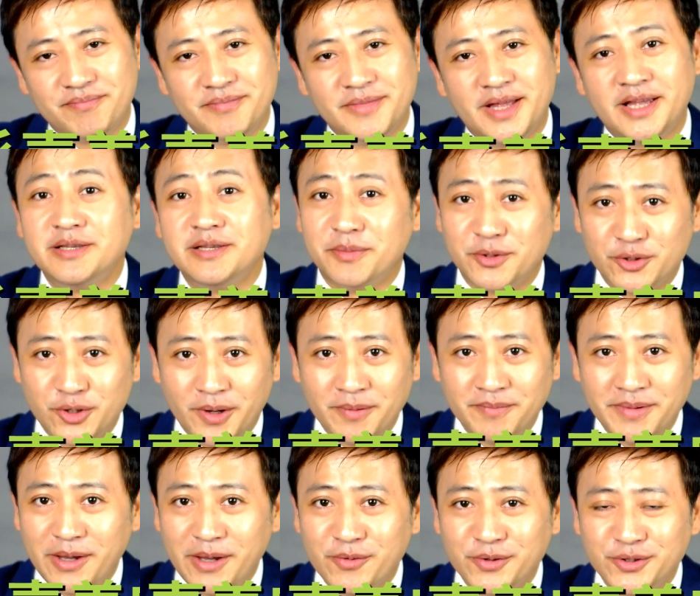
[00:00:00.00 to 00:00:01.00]
那你怎么说？
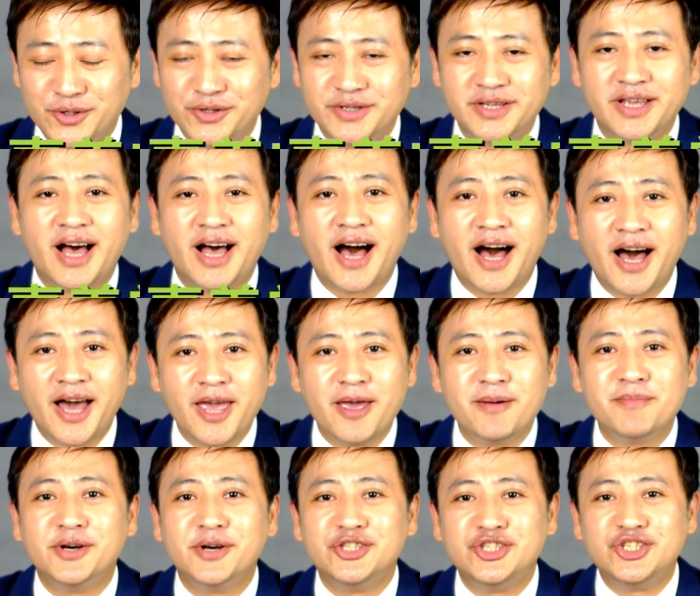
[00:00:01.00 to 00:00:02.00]
英文就是 I
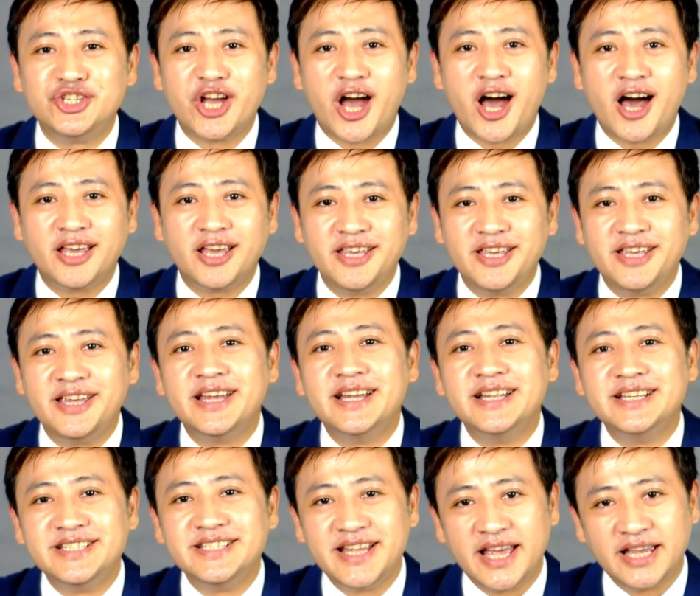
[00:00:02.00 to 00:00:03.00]
am a 嘉义
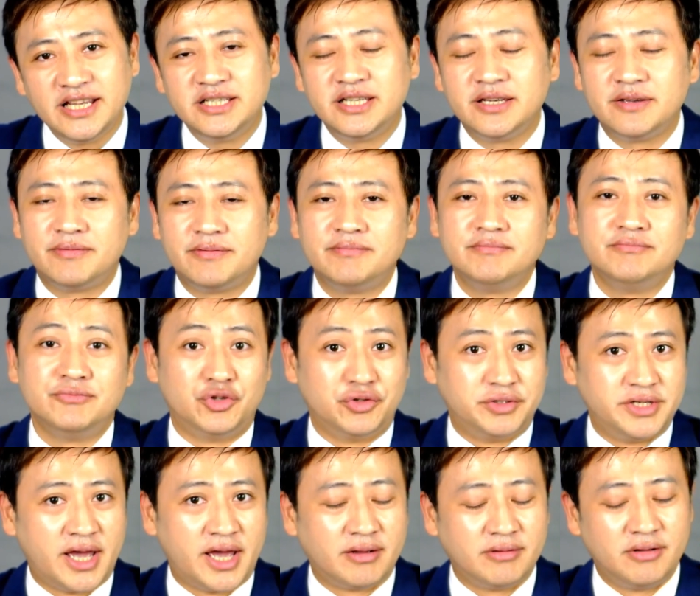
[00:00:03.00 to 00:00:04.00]
native。就
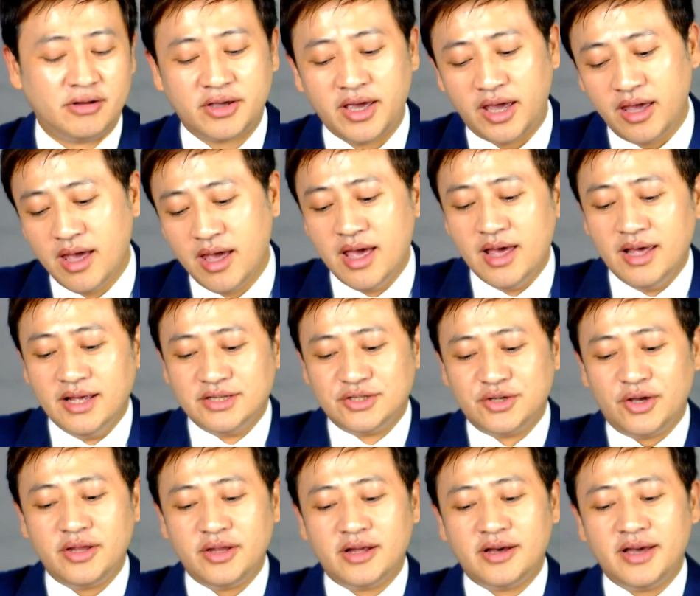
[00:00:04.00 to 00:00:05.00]
这样，OK。
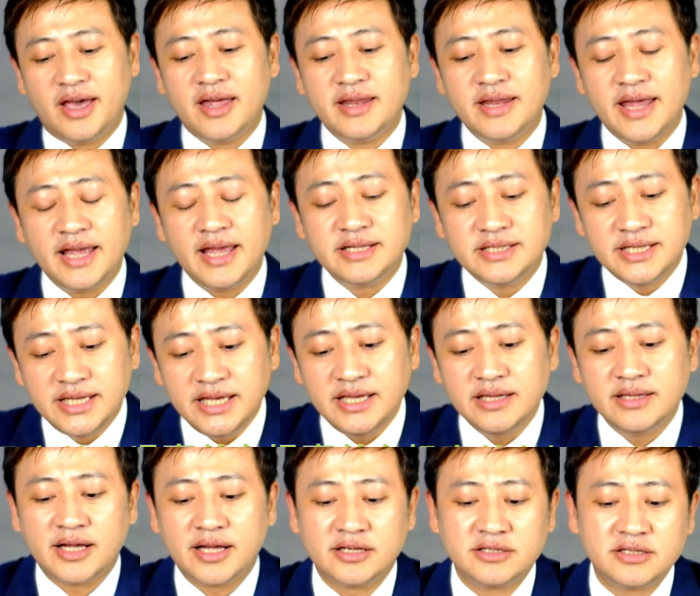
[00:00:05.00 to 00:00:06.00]
所以
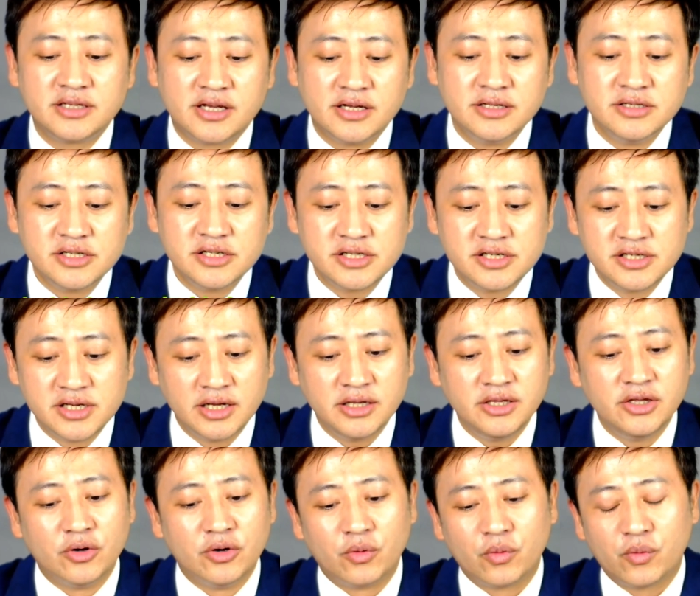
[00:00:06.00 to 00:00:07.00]
呢，NAT 它是跟
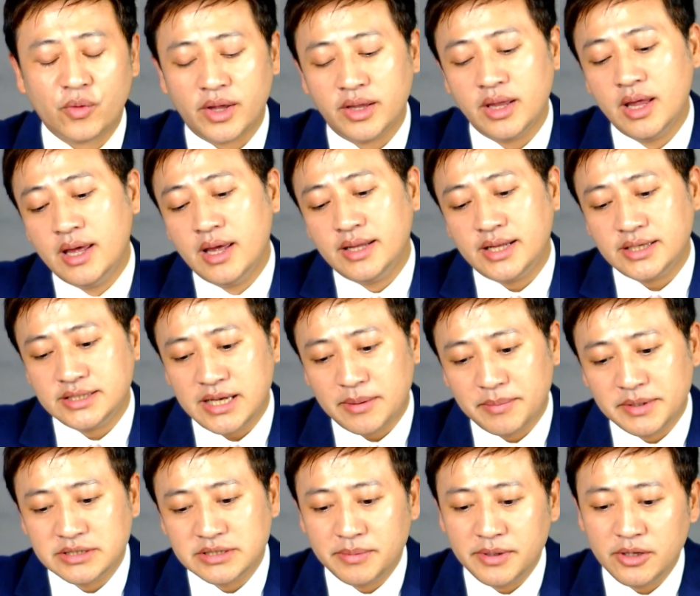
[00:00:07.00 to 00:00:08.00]
生有关。那下
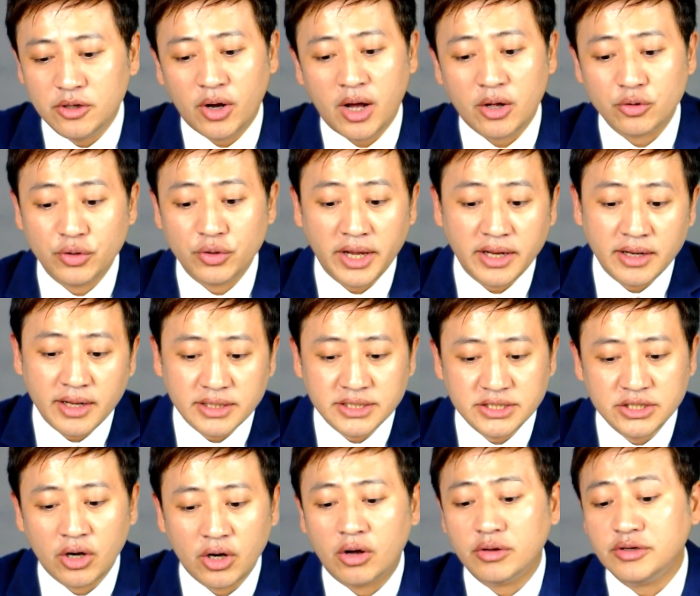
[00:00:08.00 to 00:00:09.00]
面这边有好多
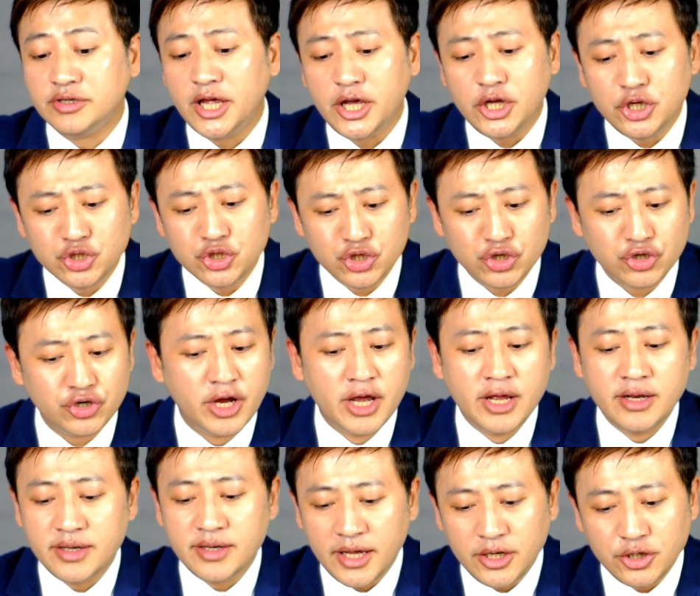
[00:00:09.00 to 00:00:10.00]
NAT 哦，Nature、
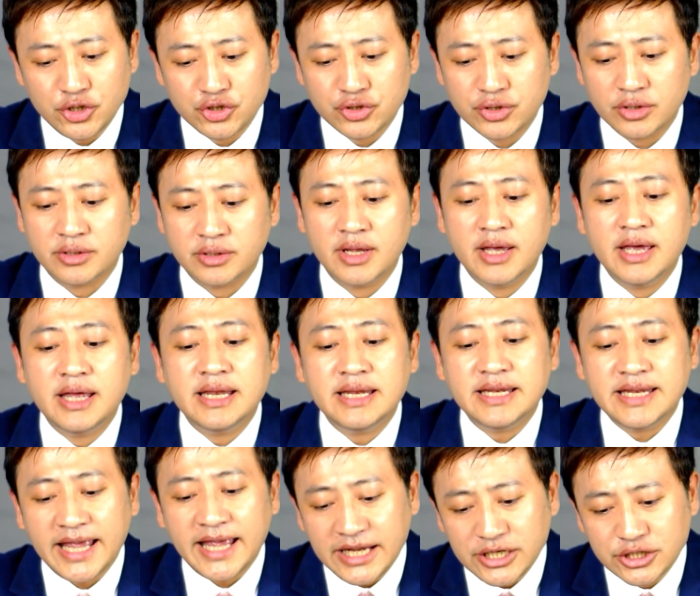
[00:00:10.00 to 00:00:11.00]
Nation、
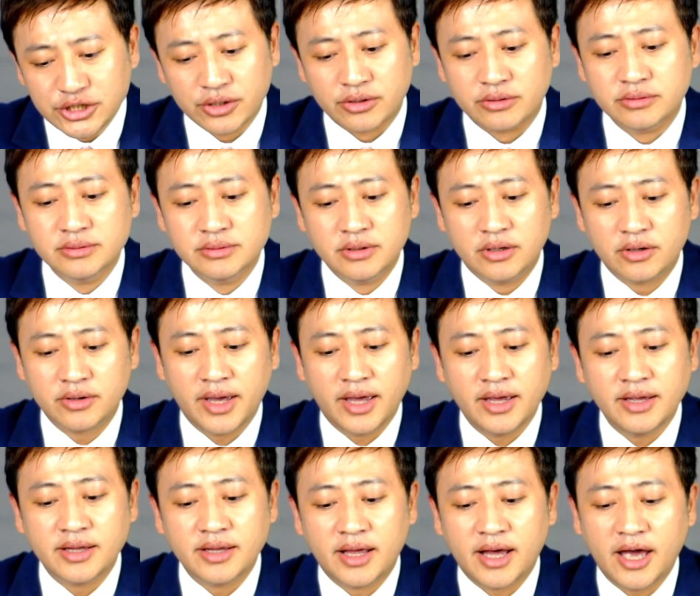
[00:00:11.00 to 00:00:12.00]

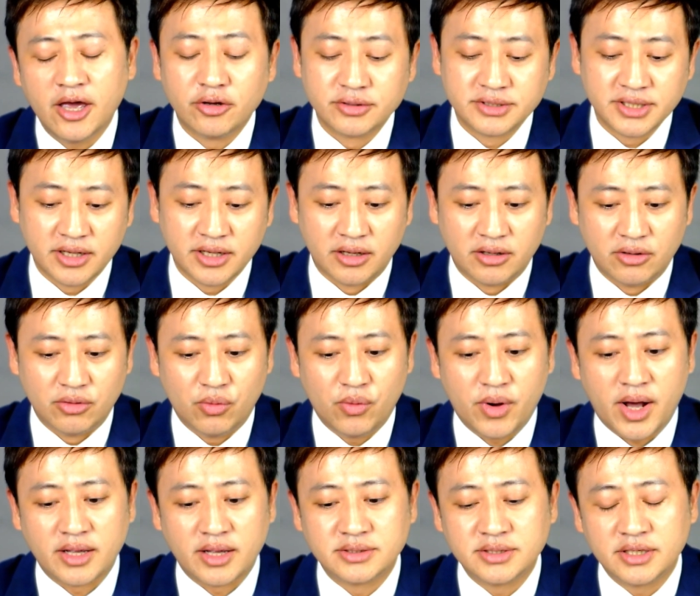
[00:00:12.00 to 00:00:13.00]
NATO，OK。还有这个，
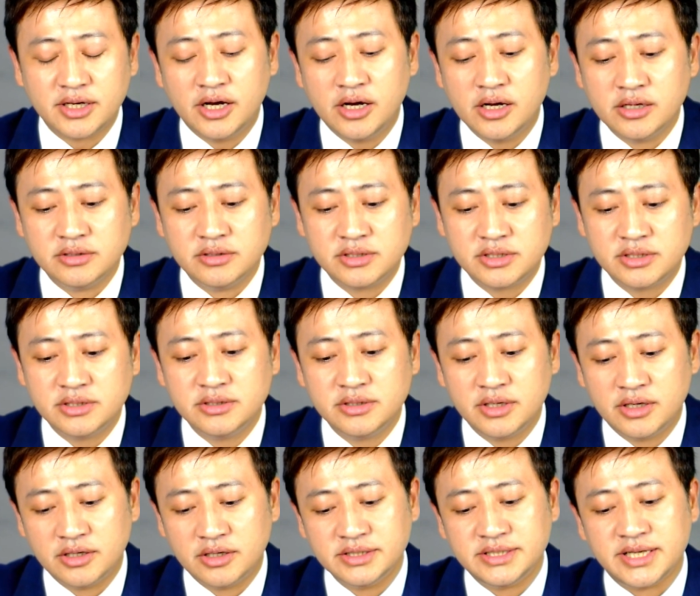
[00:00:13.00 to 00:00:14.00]
哇，这个很适
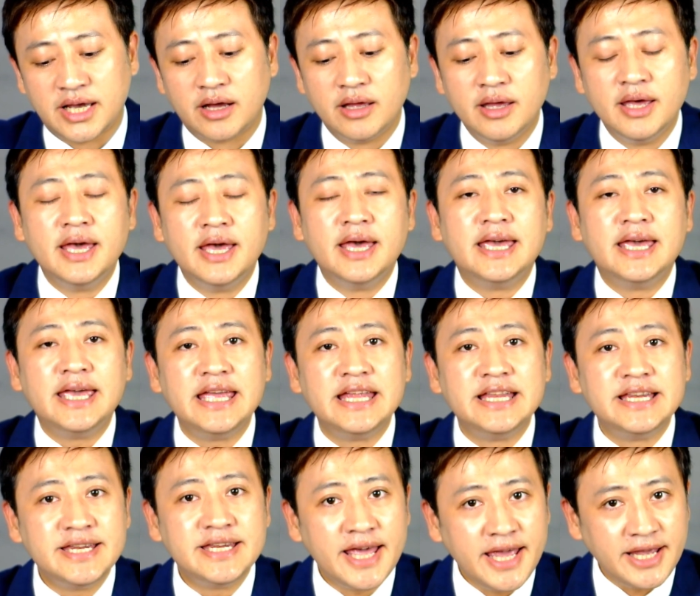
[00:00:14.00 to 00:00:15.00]
合讲
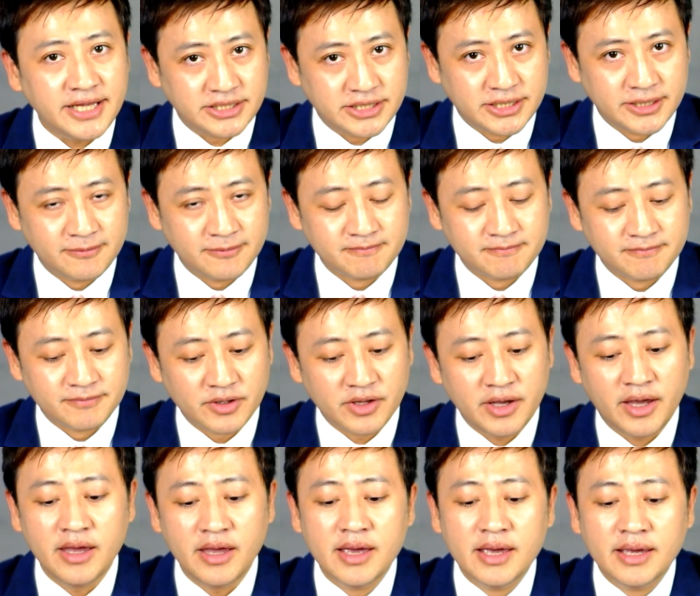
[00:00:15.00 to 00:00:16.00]
Innate。
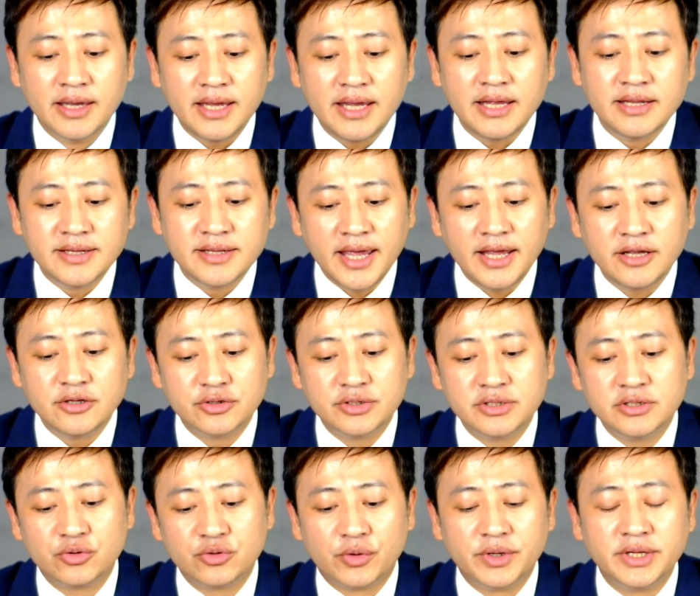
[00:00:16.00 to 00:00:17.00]
OK，innate 就
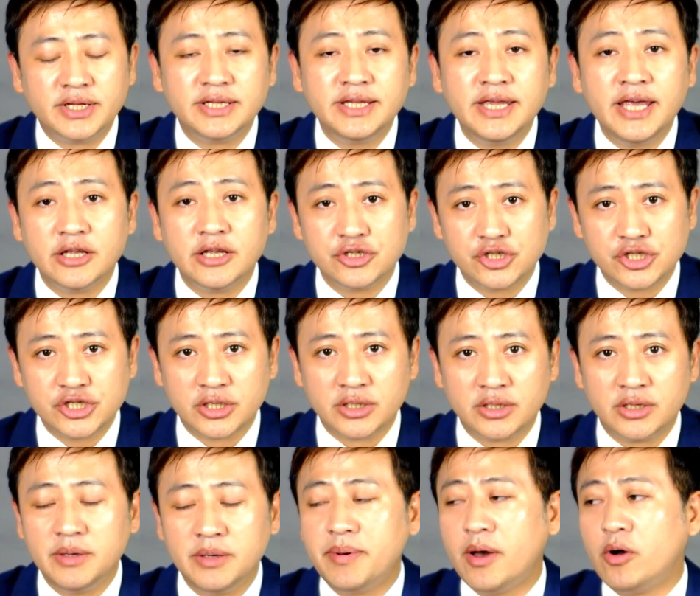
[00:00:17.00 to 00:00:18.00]
是所谓的天生
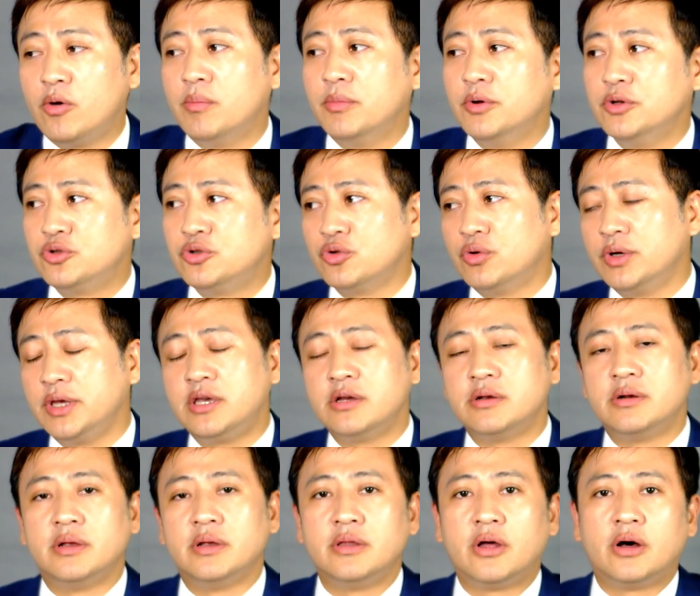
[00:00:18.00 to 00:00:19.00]
的。一般我们会说一个
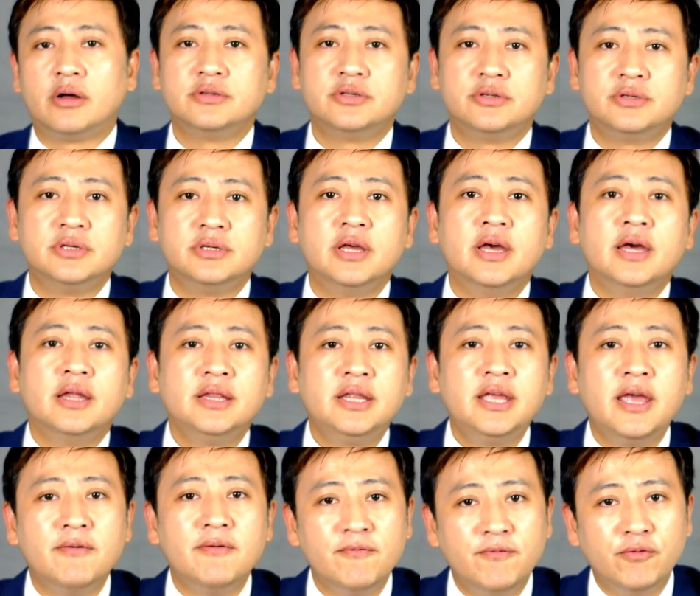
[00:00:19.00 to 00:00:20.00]
人哦，就是
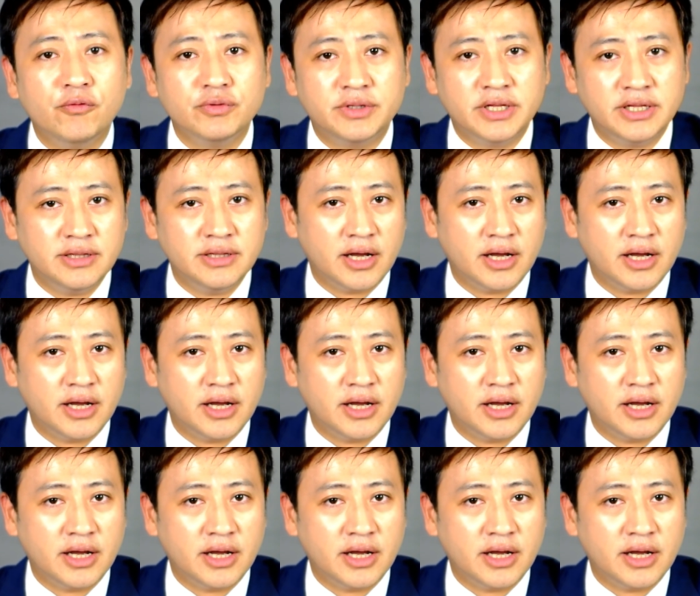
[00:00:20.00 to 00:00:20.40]
天赋的